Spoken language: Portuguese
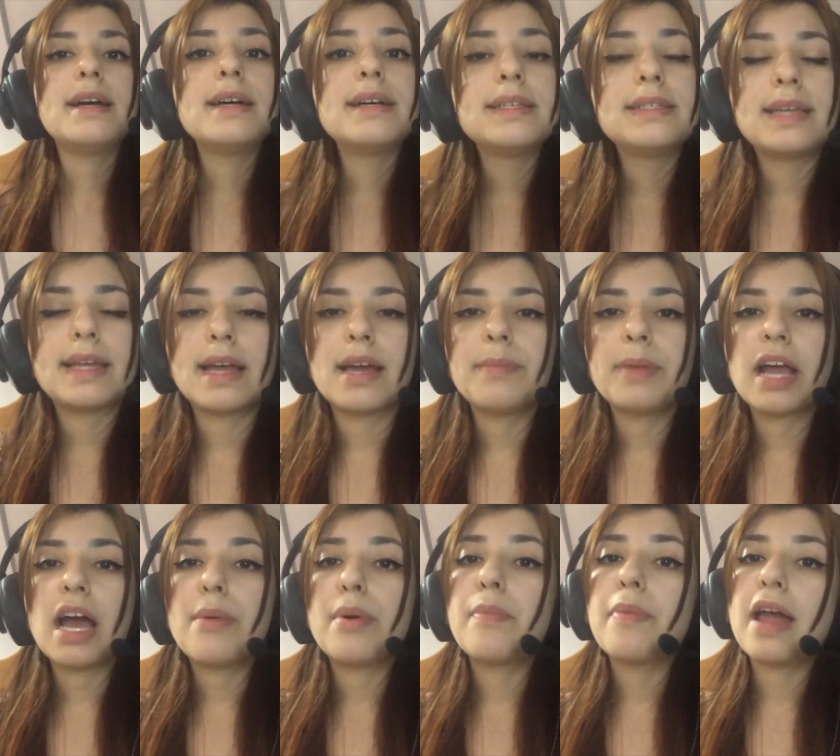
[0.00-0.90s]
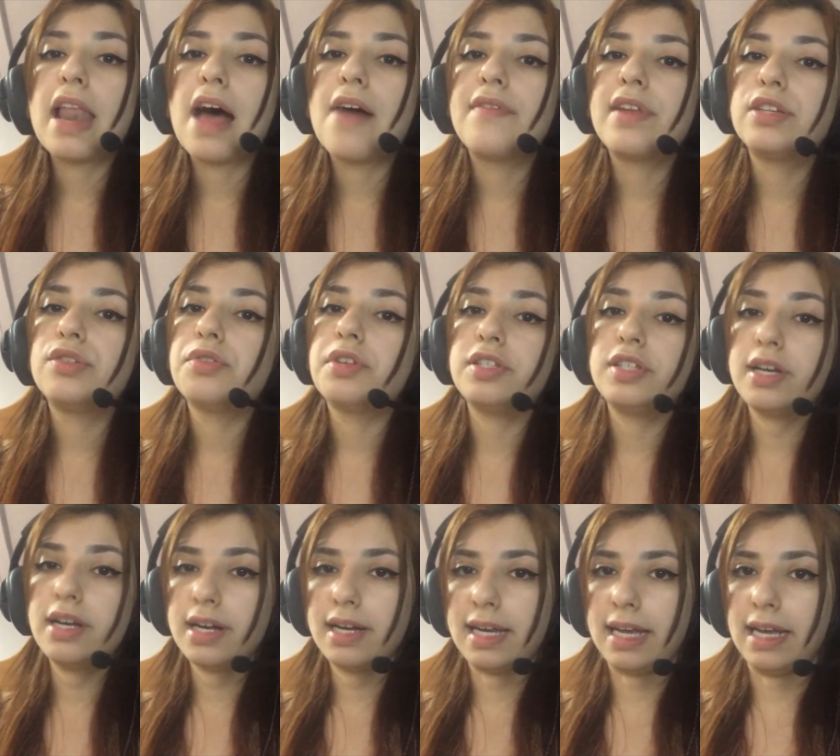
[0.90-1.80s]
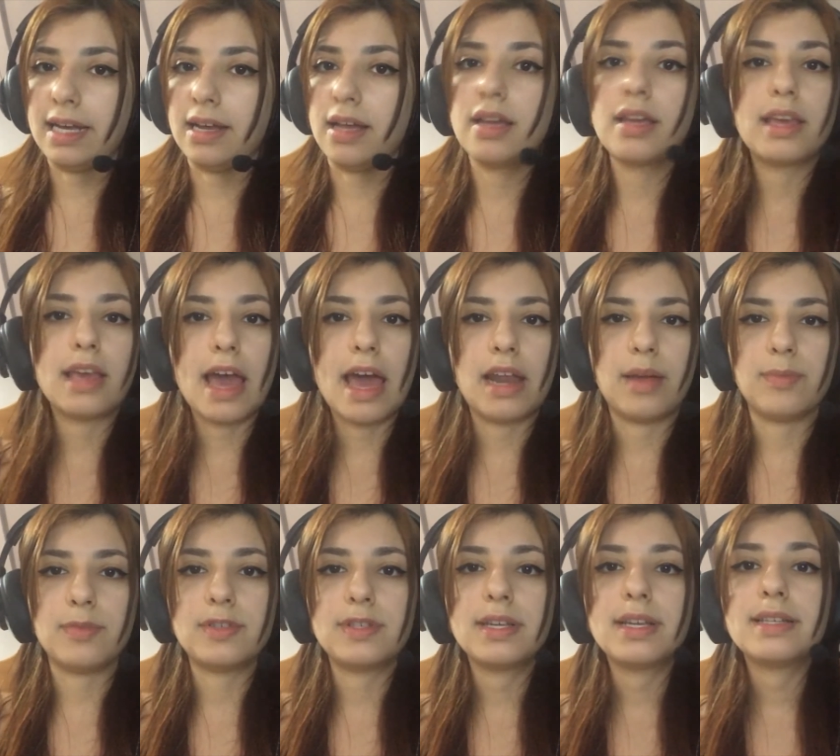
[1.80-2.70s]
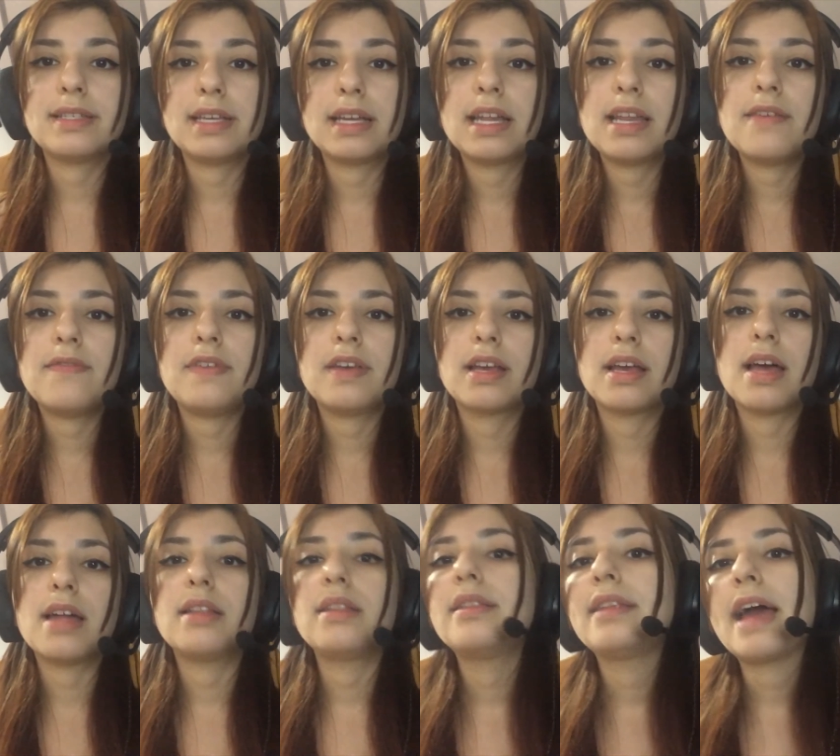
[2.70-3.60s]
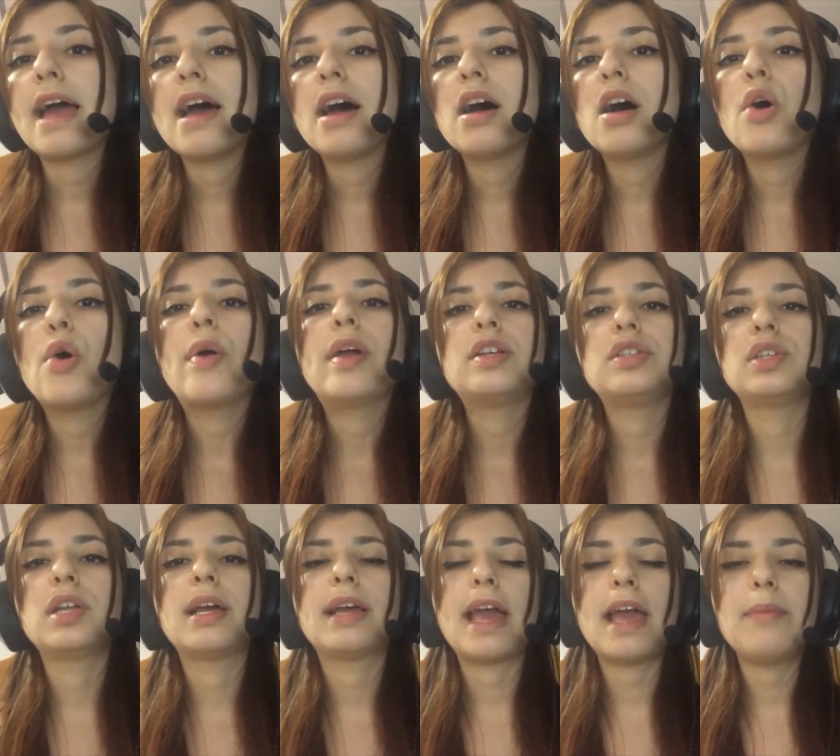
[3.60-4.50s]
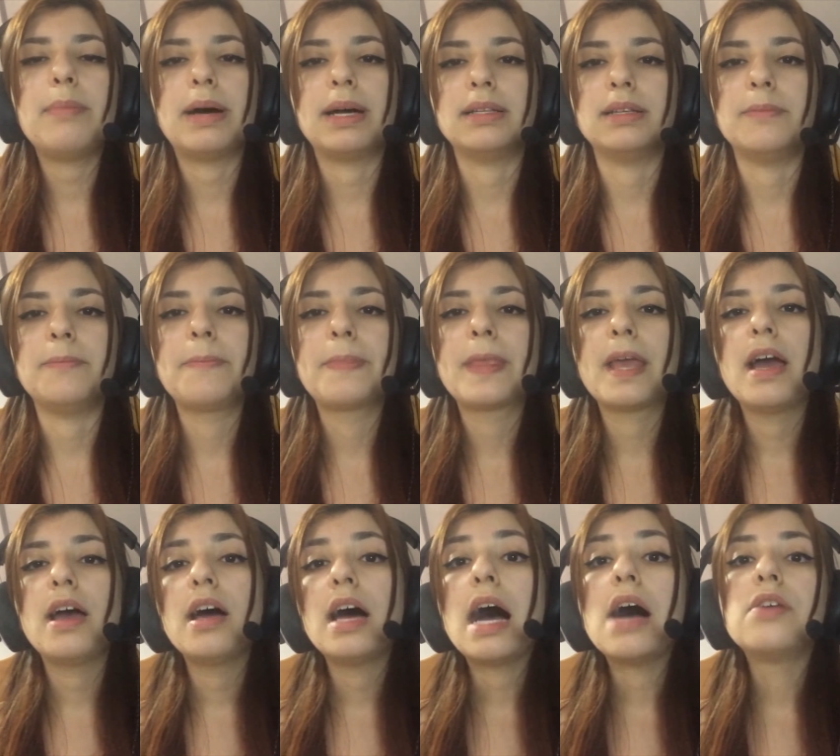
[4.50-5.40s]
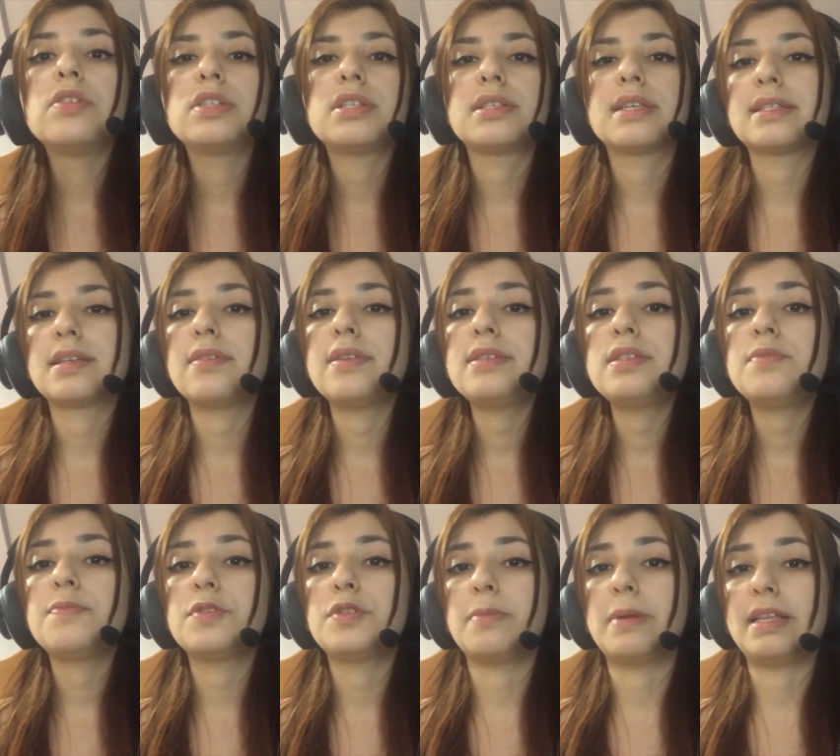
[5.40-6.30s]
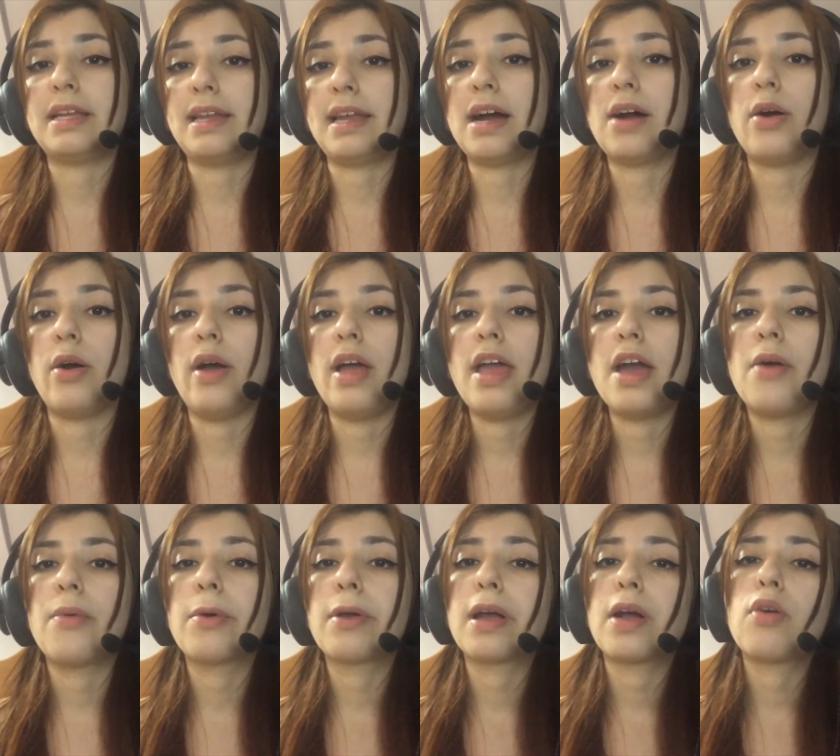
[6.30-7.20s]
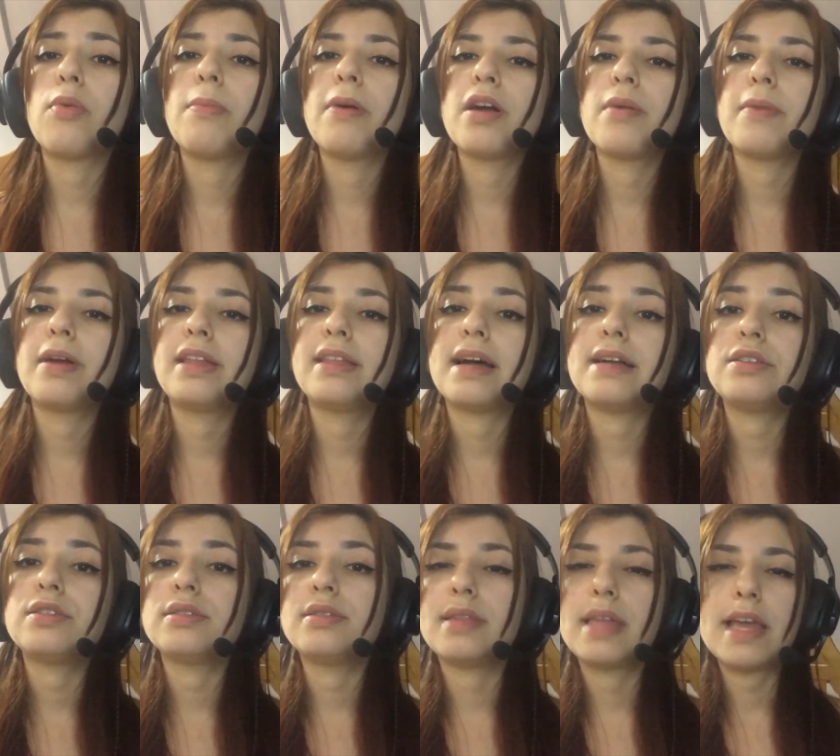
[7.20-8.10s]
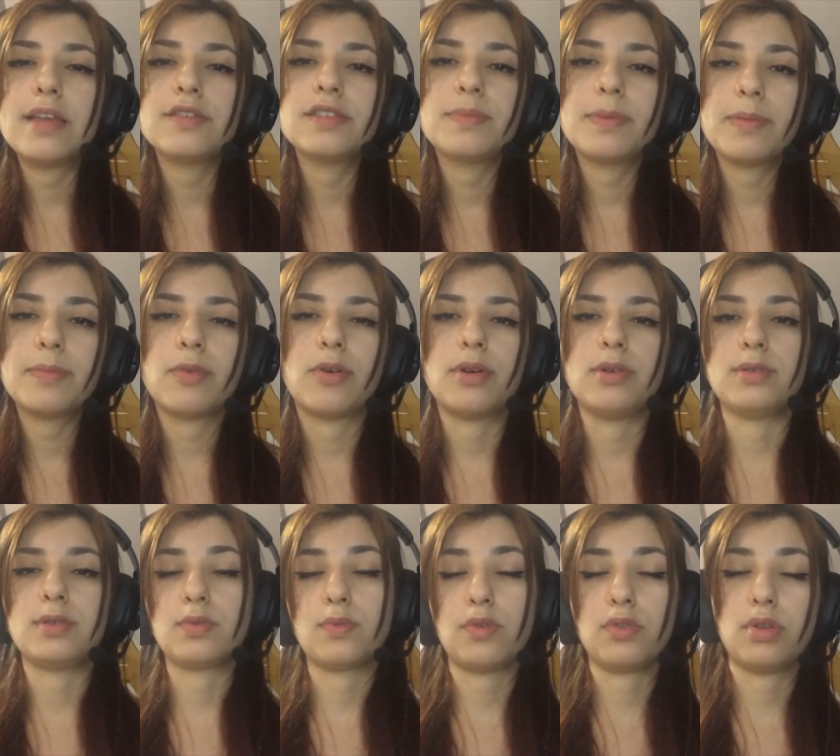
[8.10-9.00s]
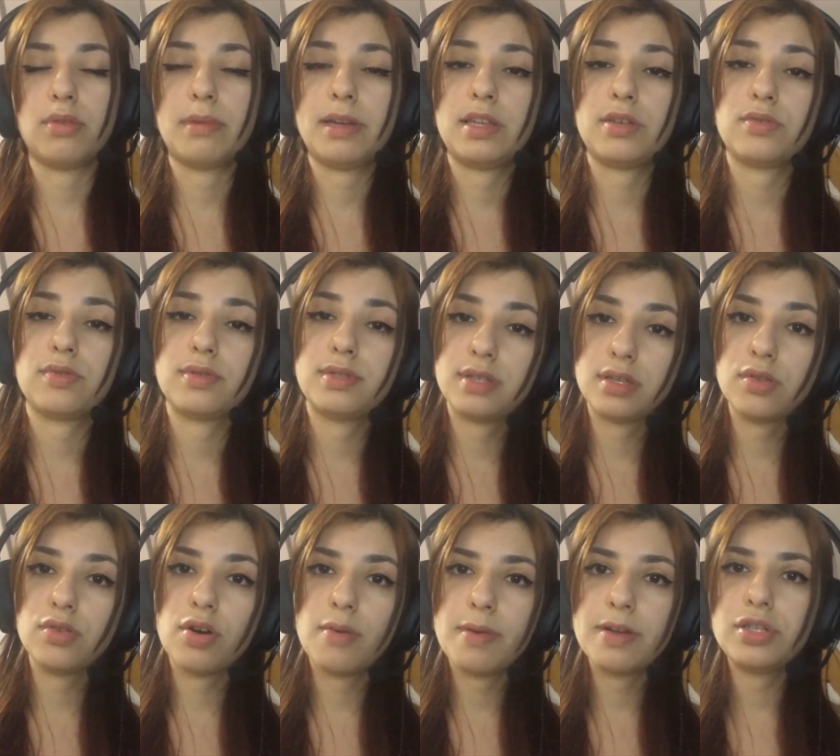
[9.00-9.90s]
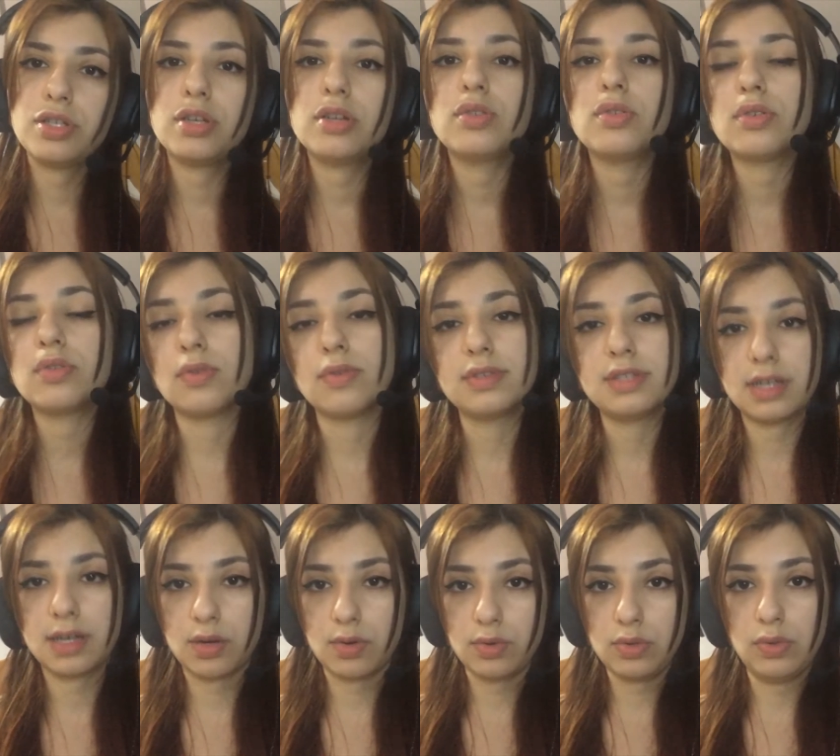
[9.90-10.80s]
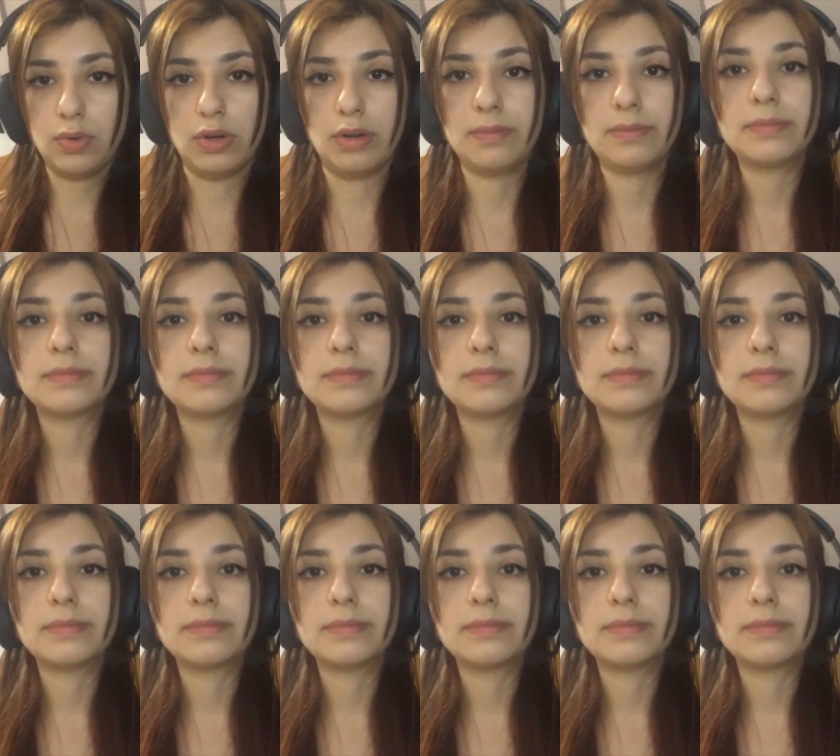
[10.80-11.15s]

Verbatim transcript: Cerâmica é uma palavra de origem grega, kéramos, que significa terra ou argila queimada. A utilização desse tipo de material é algo que acompanha a humanidade desde os primórdios, quando o homem deixou de ser nômade e tornou-se agricultor.